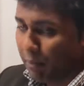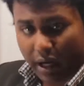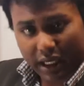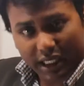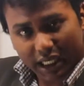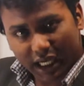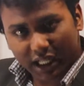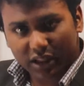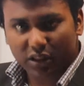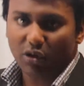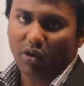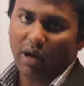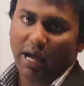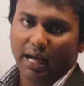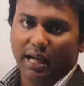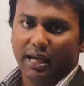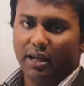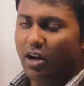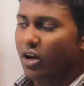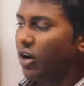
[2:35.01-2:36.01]
ব্যাটারিতেও
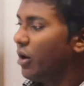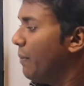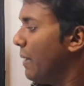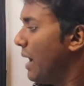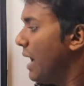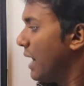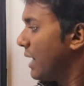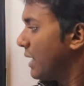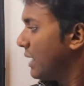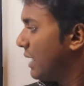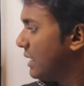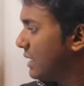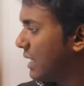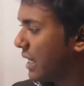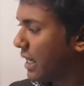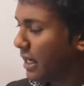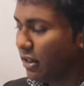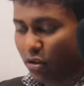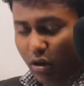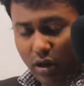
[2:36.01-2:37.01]
একই রকম একটা
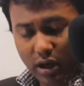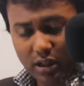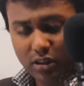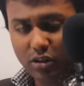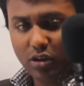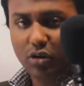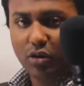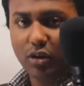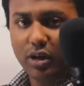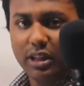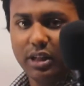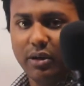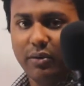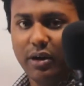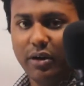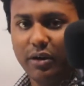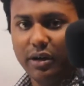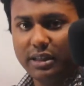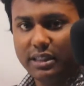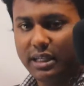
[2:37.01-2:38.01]
জায়গায় ধনাত্মক করে
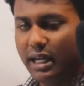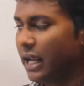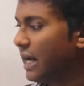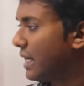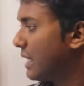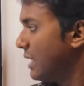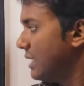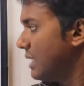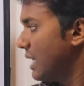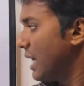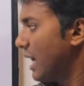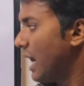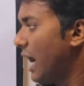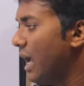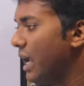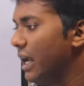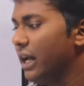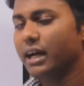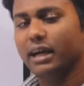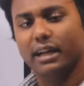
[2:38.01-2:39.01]
দেওয়া হয়েছে আর একটা
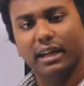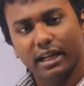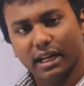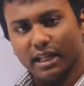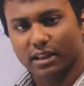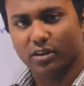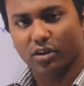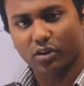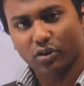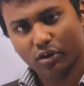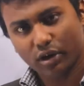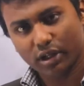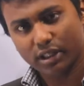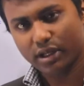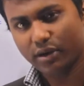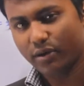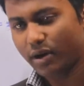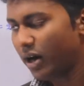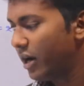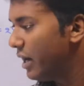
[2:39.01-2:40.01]
জায়গায় ঋণাত্মক করে
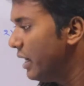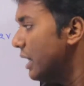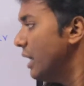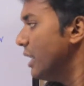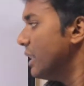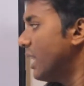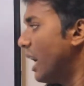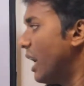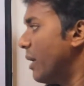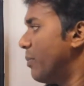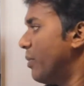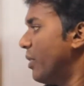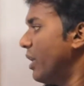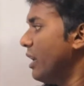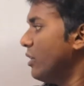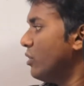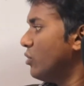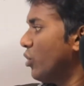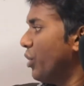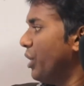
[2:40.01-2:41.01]
দেওয়া হয়
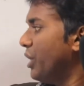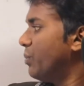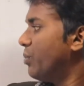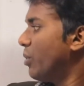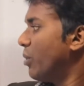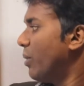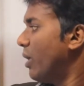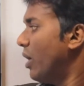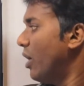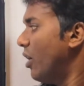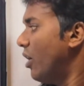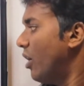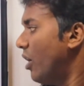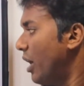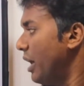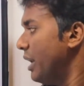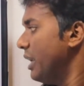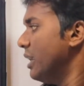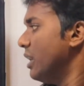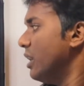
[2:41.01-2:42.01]
তারপরে তড়িৎ প্রবাহ
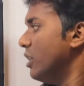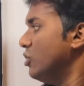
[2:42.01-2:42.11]
হয়